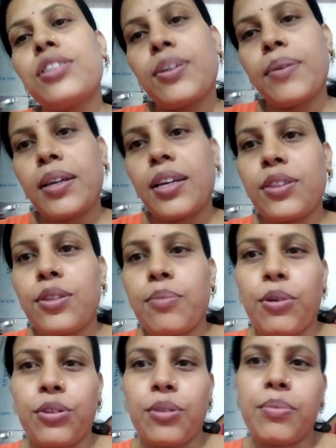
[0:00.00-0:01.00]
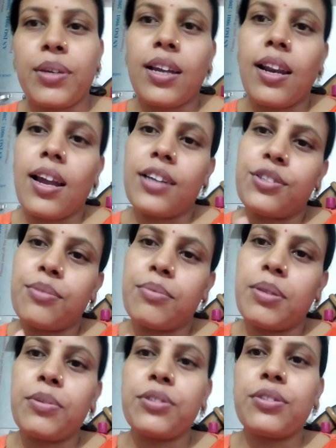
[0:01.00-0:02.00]
সবাই কিন্তু প্রথম থেকে লাস্ট
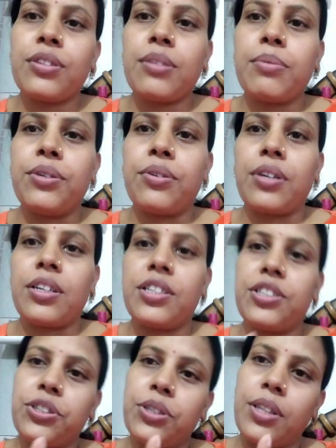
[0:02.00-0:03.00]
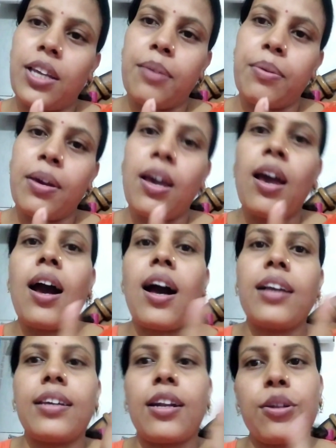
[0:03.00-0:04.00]
অবধি পর্যন্ত ভিডিওটা নিশ্চয়ই দেখবে আর
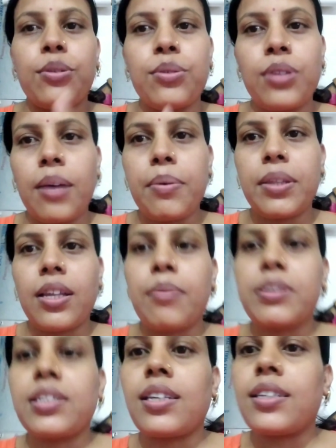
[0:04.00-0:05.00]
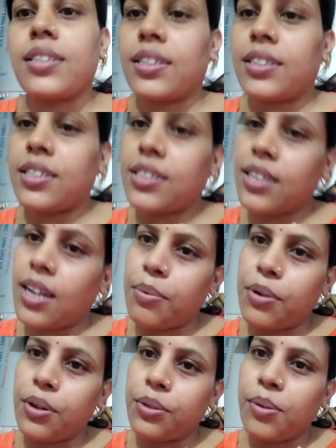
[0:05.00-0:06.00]
যারা নতুন থাকবে তারা আমার চ্যানেলটাকে সাবস্ক্রাইব
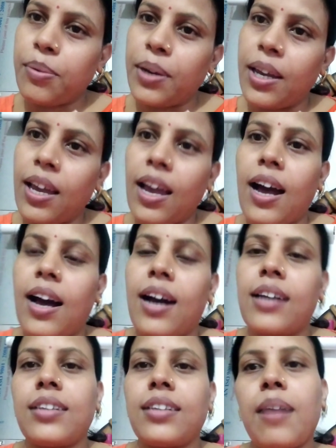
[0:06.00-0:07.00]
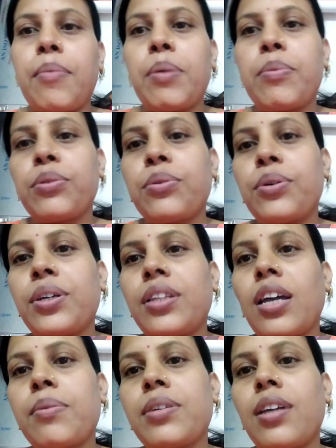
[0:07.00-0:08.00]
করে তুলবে আর যারা আমার বন্ধু হয়ে
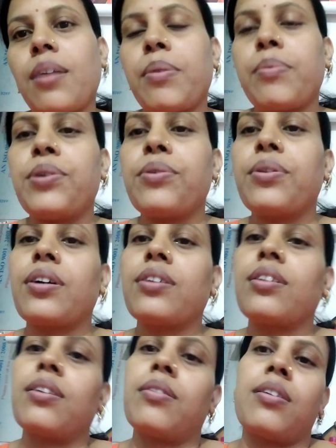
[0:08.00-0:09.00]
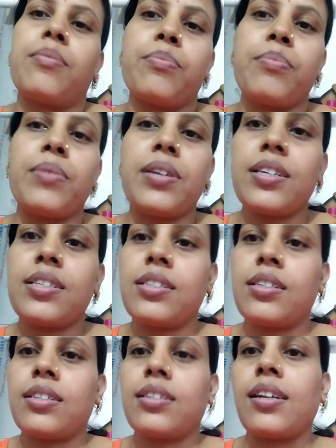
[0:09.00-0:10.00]
থাকবে যারা আমার ভিডিও দেখো তারা প্লিজ
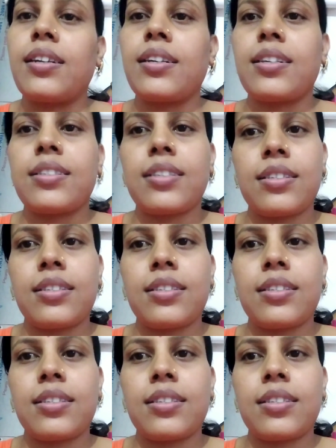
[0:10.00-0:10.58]
চ্যানেলটিকে